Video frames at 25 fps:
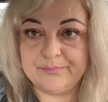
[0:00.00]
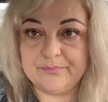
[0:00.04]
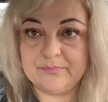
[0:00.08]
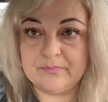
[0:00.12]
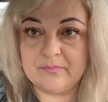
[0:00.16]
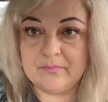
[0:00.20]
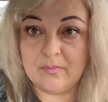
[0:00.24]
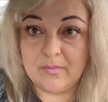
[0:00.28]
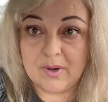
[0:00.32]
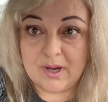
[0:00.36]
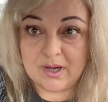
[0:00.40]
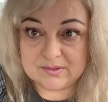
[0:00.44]

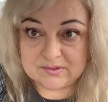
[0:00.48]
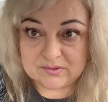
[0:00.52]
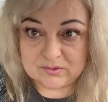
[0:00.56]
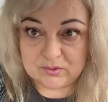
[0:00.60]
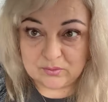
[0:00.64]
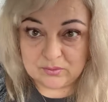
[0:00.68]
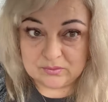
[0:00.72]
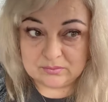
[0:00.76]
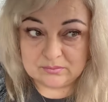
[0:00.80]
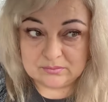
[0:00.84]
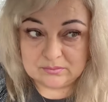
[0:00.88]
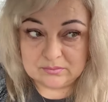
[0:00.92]

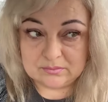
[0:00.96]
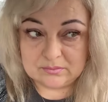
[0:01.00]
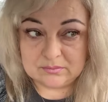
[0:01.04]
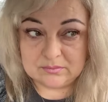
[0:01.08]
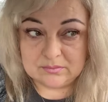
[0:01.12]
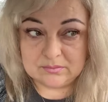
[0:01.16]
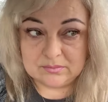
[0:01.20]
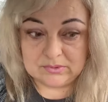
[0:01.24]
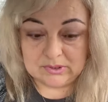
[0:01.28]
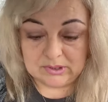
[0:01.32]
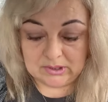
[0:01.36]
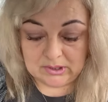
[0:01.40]
маску
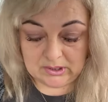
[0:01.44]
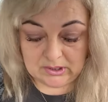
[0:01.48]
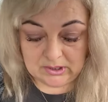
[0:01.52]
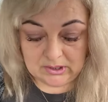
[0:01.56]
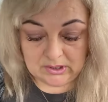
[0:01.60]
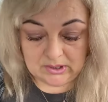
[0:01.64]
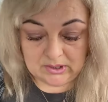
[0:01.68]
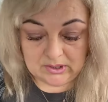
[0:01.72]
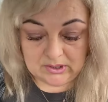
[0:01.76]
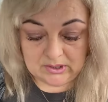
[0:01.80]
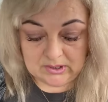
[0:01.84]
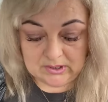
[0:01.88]

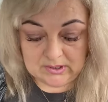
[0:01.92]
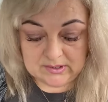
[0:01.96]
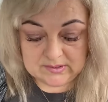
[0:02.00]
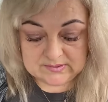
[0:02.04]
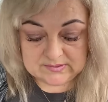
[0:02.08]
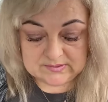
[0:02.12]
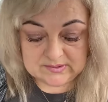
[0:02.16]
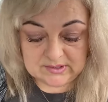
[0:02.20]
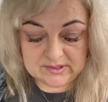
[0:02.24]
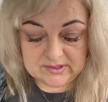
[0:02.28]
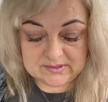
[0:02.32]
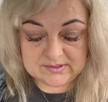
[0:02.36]

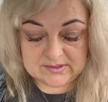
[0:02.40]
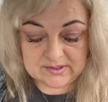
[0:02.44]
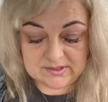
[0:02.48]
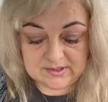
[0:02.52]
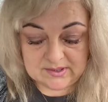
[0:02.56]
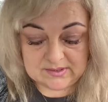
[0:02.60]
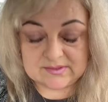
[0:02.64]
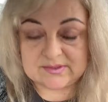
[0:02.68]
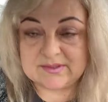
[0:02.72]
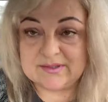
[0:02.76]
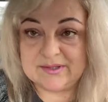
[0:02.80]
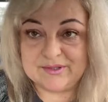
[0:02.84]
из
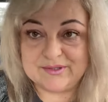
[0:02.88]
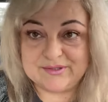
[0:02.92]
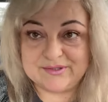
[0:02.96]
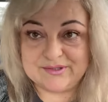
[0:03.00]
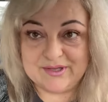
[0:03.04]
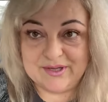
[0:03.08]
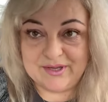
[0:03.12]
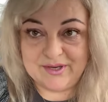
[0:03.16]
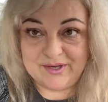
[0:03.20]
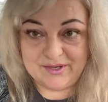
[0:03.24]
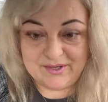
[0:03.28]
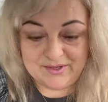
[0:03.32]
интересной
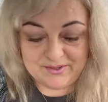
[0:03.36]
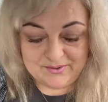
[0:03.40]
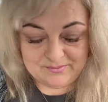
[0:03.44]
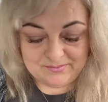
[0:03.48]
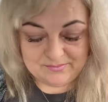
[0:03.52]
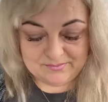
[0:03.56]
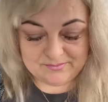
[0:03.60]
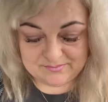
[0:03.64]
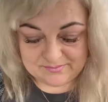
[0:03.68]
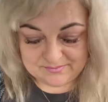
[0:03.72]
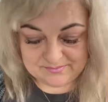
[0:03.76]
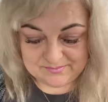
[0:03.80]
серии.
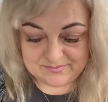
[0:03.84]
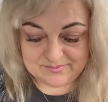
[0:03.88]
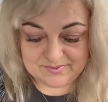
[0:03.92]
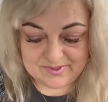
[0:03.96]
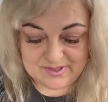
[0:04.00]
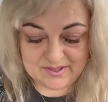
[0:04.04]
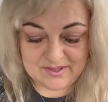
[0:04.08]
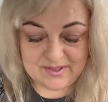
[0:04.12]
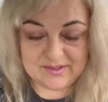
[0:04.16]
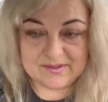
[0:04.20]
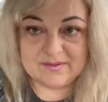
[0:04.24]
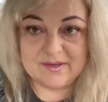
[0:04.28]

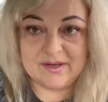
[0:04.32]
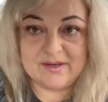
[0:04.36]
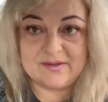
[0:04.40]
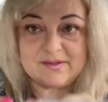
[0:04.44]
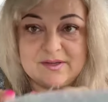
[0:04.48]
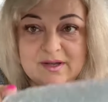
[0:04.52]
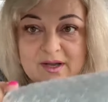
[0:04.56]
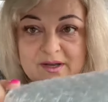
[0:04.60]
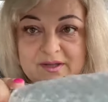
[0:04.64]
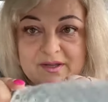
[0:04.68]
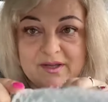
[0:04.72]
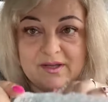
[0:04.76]

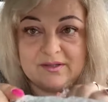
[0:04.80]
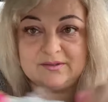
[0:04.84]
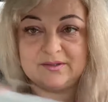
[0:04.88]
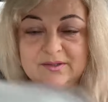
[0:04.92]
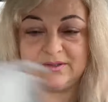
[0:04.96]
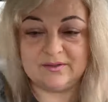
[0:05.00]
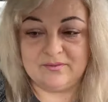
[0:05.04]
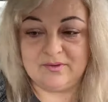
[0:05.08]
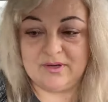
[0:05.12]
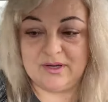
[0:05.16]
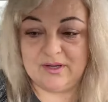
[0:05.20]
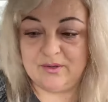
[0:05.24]
Смотрите, как я
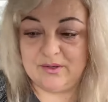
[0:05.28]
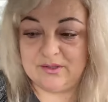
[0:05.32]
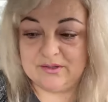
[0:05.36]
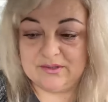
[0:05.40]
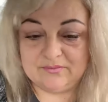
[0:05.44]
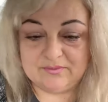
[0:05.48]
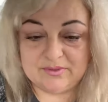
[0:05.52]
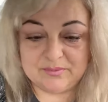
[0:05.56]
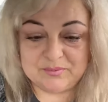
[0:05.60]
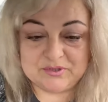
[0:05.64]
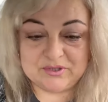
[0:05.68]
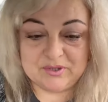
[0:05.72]
открываю.
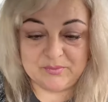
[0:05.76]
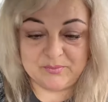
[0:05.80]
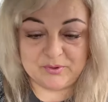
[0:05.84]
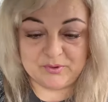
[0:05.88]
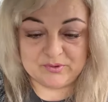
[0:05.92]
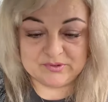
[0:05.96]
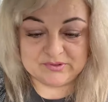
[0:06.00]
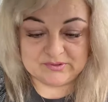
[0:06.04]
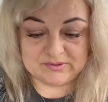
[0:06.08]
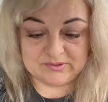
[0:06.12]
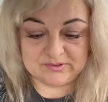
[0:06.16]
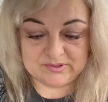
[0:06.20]
Она вообще
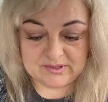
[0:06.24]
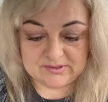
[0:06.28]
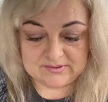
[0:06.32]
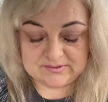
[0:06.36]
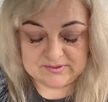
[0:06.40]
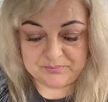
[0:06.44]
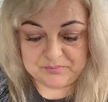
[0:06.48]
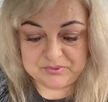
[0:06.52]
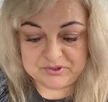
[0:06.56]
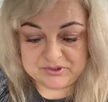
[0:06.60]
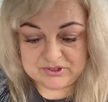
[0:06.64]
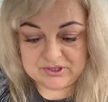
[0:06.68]
просто так
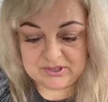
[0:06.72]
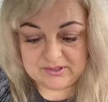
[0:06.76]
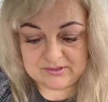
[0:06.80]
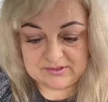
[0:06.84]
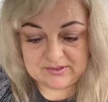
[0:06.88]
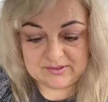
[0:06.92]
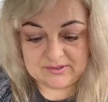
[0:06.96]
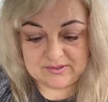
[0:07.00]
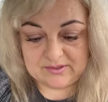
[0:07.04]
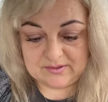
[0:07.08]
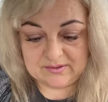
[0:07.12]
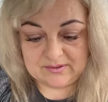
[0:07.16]

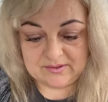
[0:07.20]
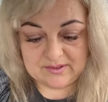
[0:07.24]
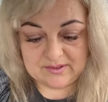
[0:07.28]
запечатана.